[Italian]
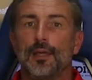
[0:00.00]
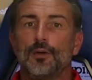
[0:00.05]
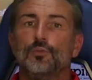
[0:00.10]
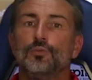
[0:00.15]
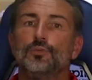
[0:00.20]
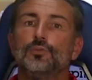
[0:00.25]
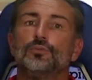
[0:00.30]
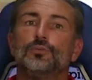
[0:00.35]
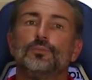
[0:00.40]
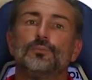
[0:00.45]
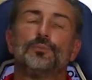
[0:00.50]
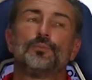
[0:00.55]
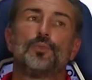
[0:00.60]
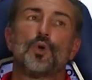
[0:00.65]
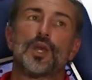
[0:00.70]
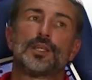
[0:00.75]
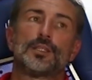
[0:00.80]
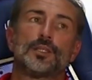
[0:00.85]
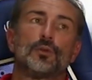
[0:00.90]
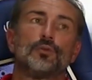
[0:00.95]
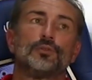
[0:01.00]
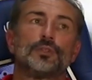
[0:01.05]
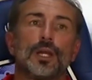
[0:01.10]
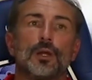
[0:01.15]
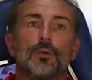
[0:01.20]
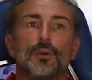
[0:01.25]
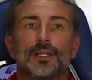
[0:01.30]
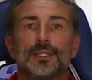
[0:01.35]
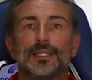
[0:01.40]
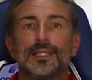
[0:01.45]
un, può essere un
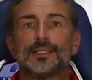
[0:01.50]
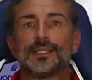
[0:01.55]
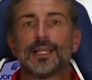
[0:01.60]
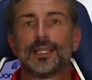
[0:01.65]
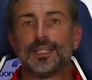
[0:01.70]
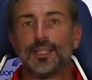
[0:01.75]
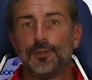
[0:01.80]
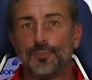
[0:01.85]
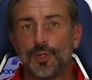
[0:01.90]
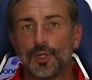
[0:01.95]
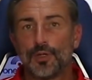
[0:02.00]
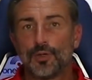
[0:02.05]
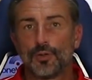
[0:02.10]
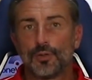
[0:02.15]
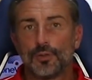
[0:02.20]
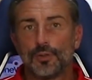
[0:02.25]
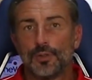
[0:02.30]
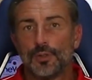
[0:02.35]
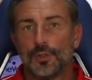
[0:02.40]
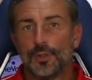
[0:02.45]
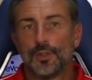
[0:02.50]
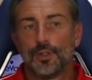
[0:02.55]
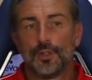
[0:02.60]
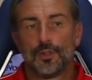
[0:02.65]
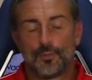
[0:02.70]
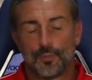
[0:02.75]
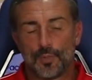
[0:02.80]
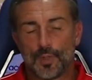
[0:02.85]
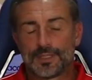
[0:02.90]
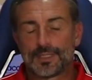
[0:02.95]
trequartista atipico,
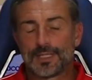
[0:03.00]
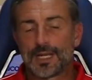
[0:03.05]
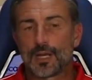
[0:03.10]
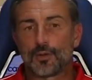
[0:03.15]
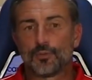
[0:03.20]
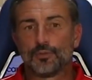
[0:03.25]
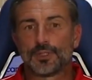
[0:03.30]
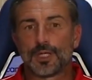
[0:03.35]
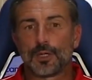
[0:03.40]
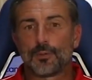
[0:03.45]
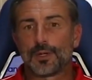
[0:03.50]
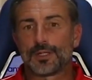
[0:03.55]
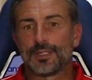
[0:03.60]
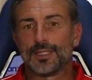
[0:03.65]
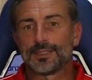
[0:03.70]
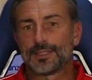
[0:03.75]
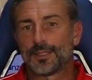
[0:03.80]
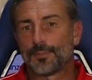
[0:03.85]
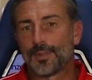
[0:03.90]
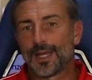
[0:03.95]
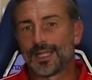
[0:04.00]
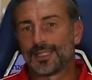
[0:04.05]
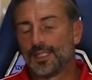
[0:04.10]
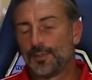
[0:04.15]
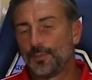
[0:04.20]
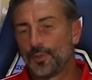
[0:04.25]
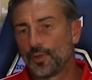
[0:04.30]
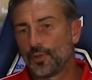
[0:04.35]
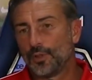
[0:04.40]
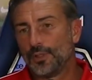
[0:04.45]
può essere anche un trequartista
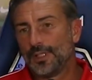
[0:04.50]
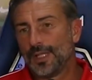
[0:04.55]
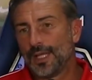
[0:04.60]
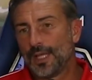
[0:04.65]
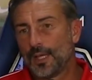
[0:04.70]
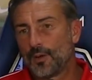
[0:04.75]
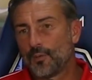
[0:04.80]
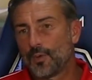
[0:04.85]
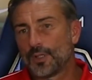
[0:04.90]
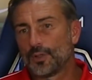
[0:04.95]
atipico e